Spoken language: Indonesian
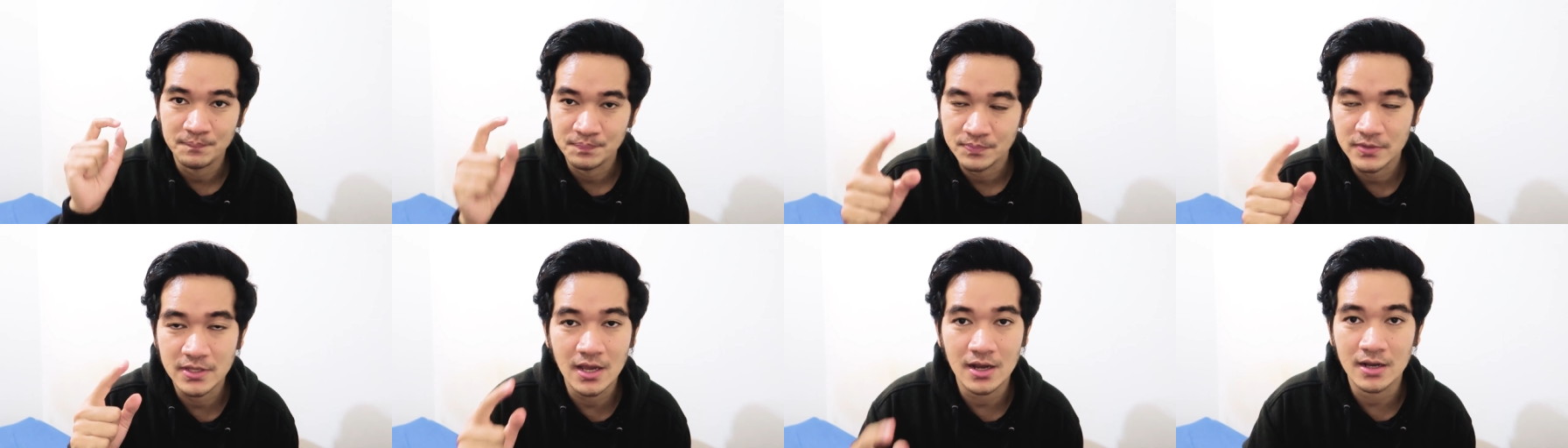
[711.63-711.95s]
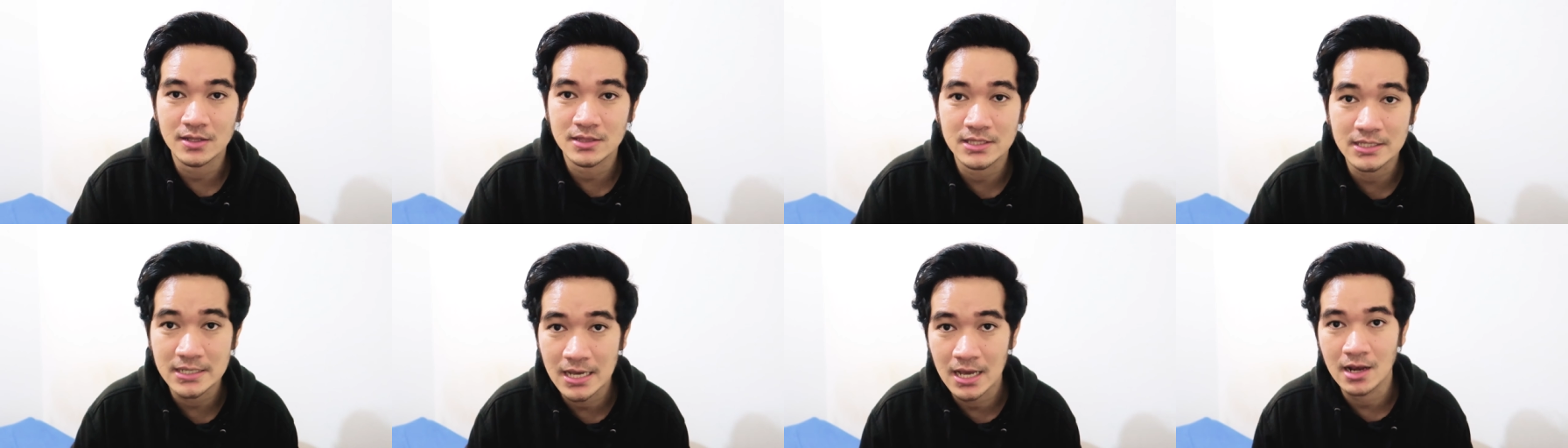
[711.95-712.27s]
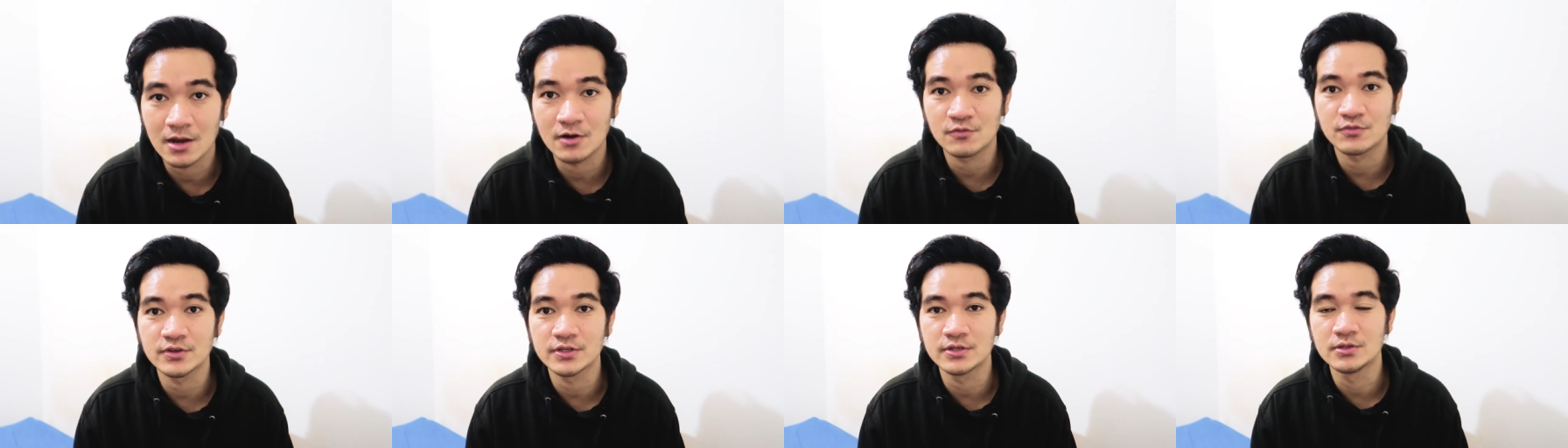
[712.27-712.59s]
nggak
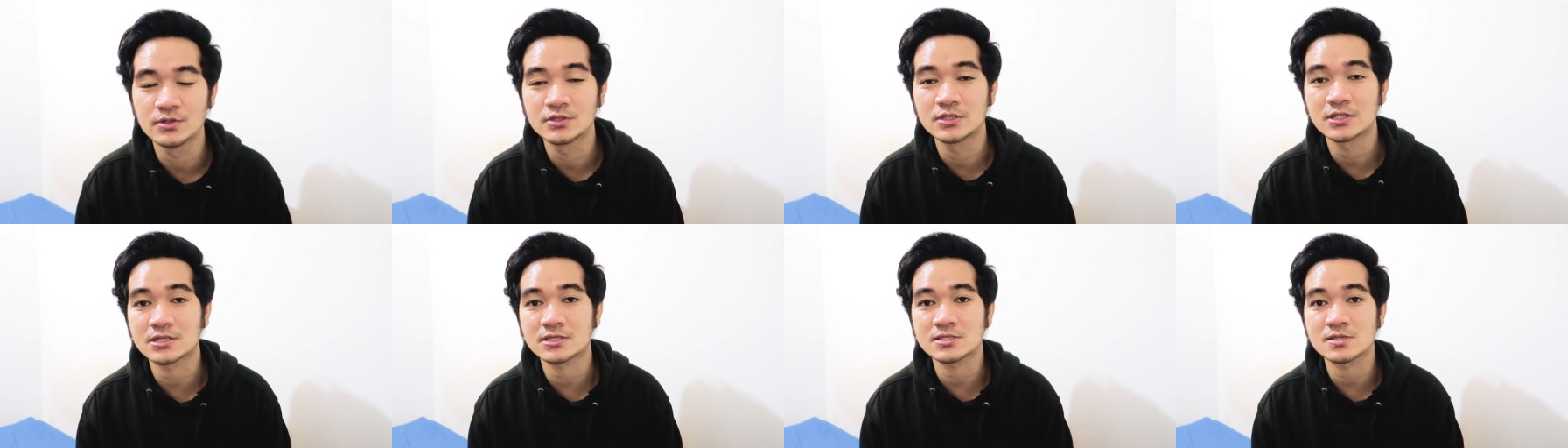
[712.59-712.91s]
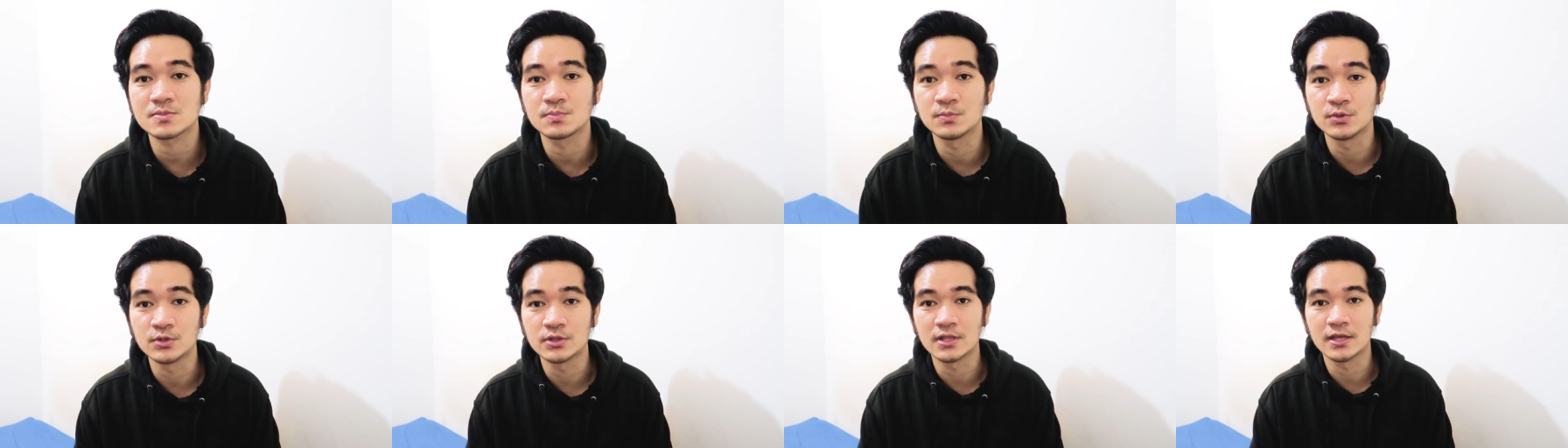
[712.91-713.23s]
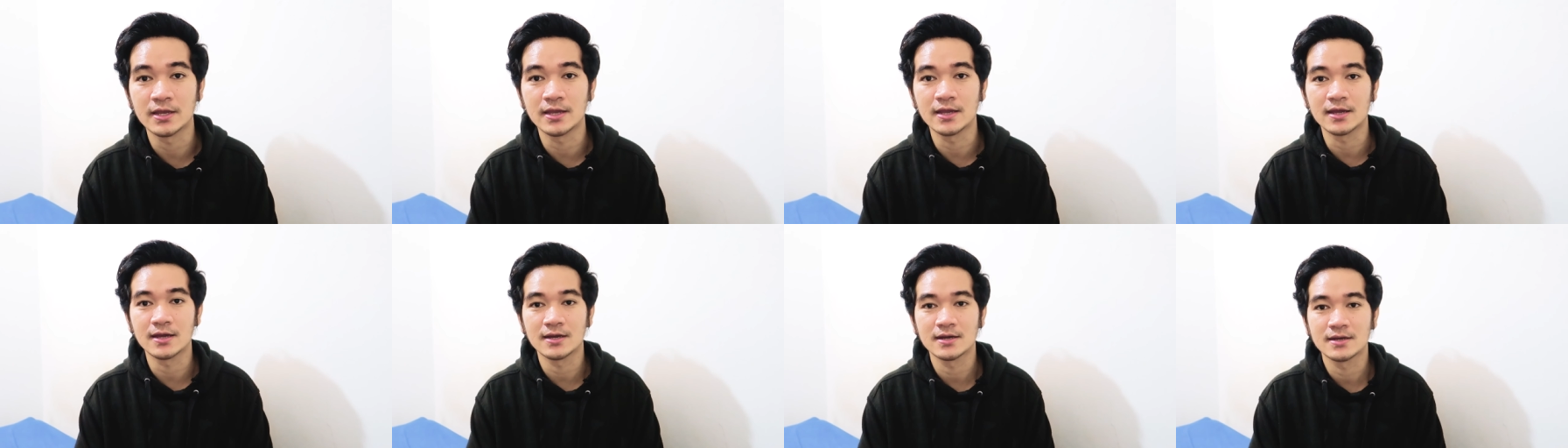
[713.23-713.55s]
ketinggalan video tersebut
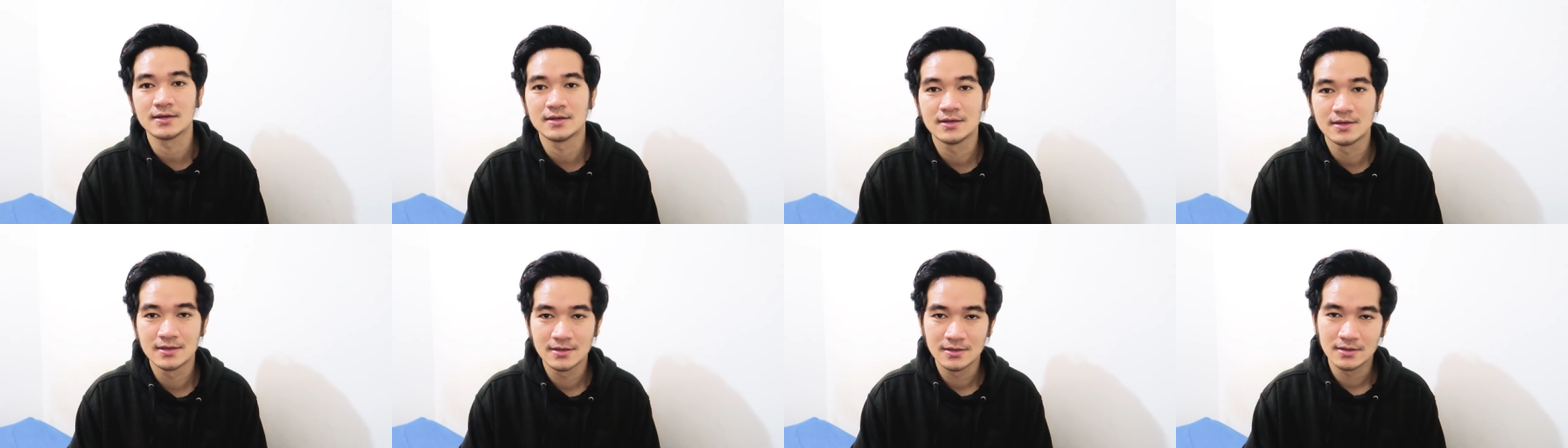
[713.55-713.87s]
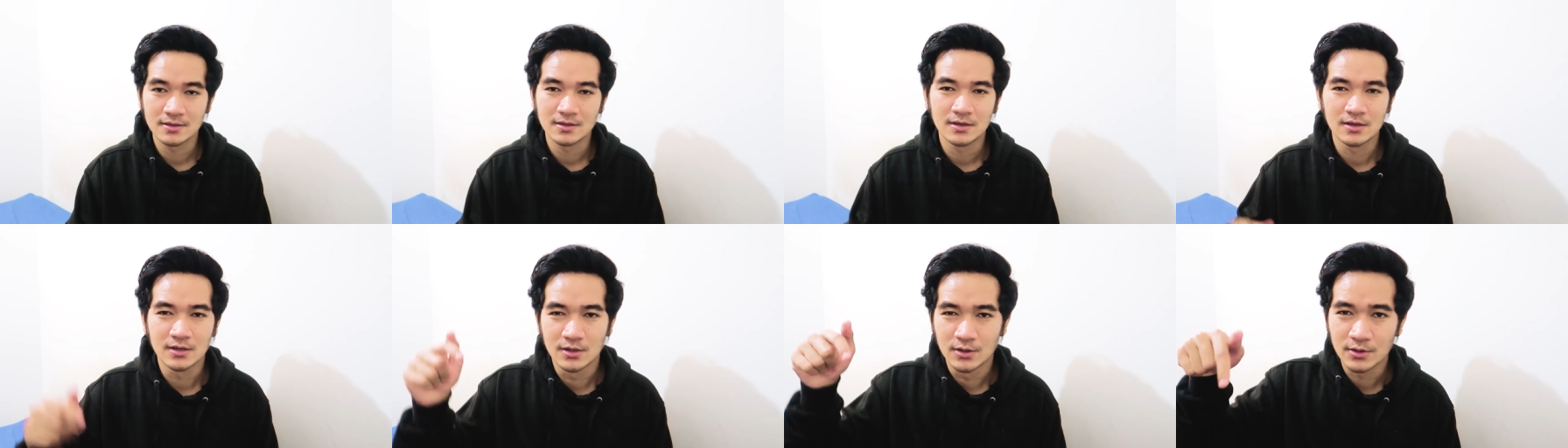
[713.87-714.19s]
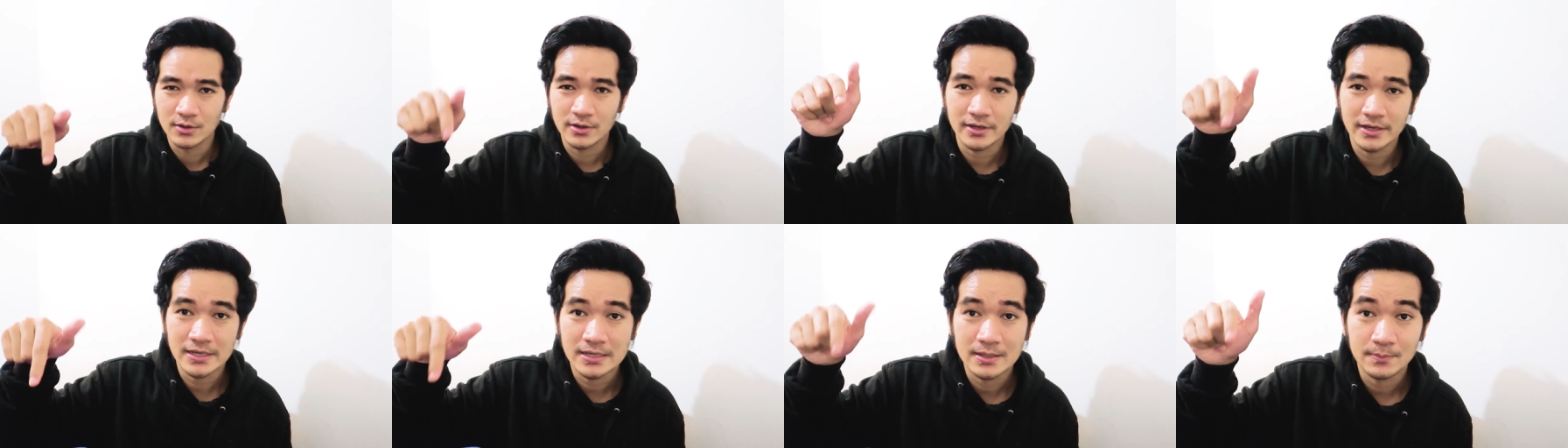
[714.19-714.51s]
lah ya
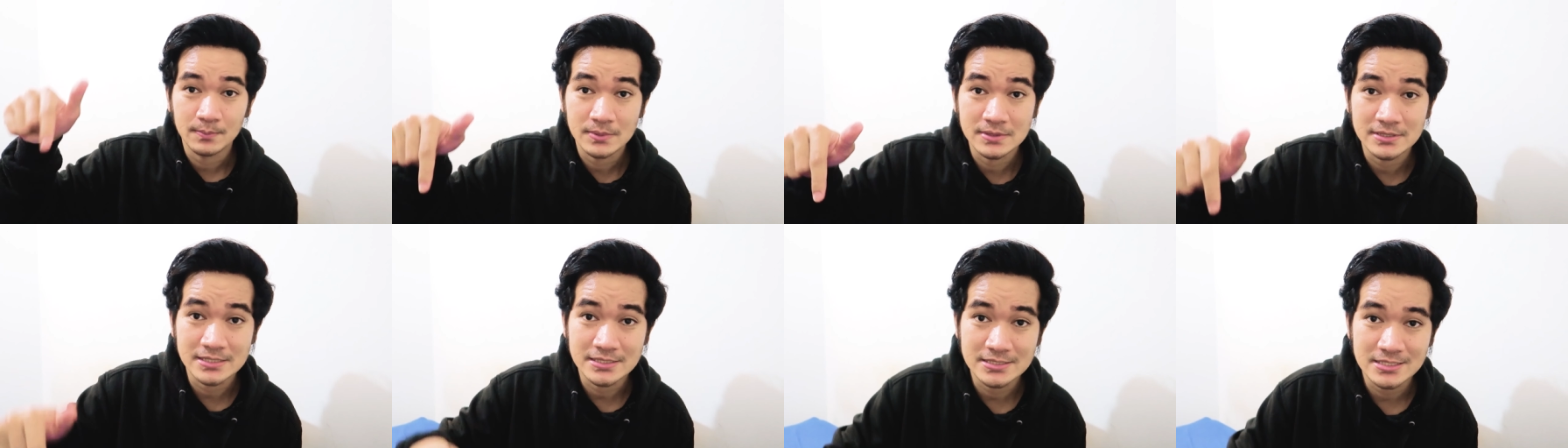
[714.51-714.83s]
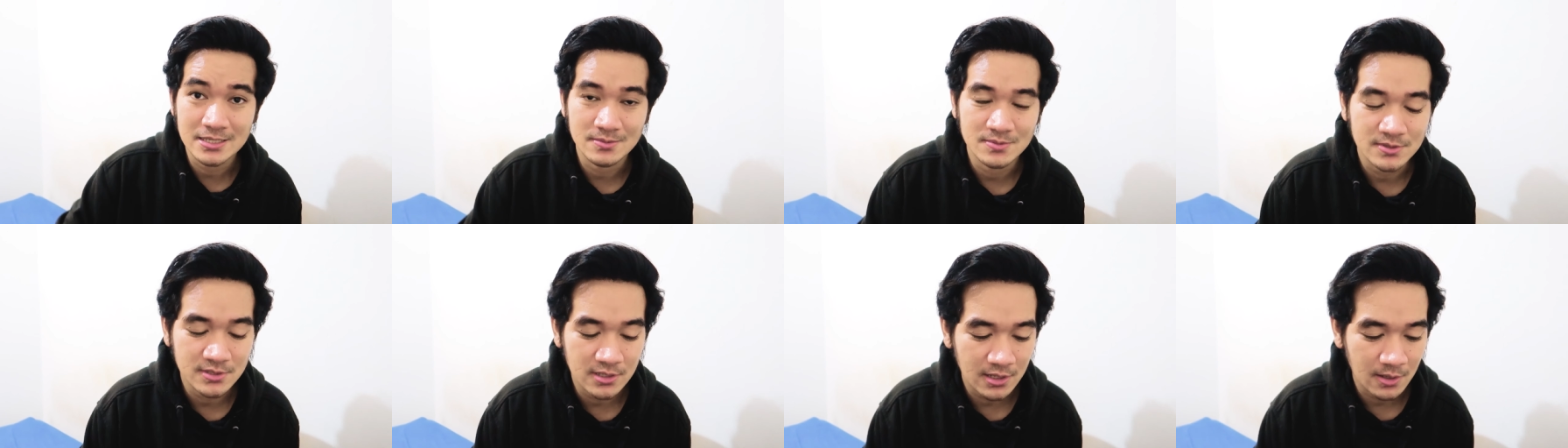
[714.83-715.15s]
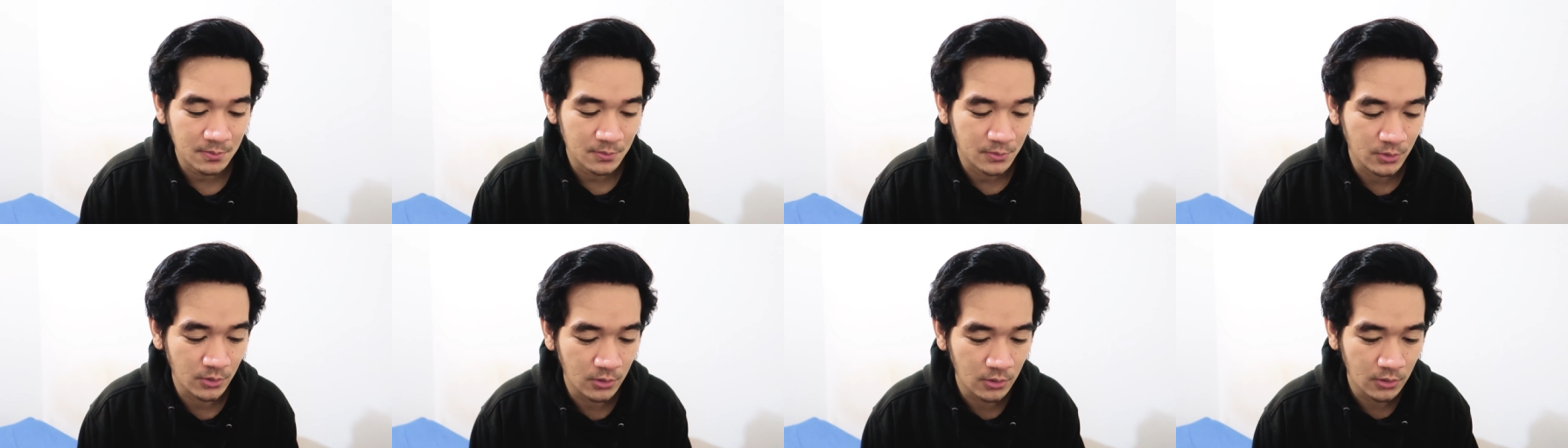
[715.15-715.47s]
Oke, okay, pencet
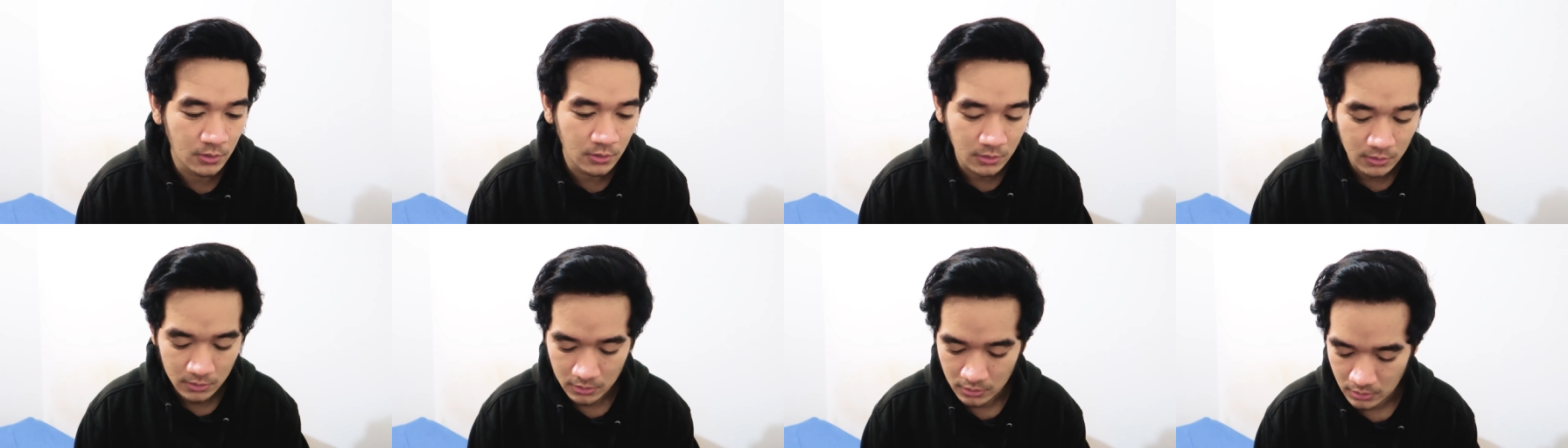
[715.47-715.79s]
subscribe dulu.